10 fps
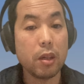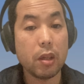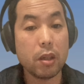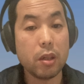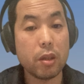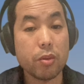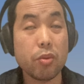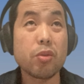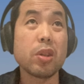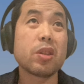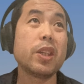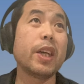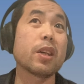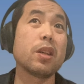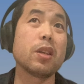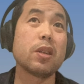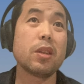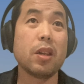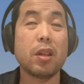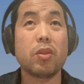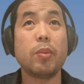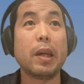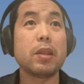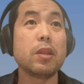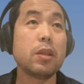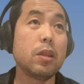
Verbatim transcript: 嗯，所以说这个。对吧？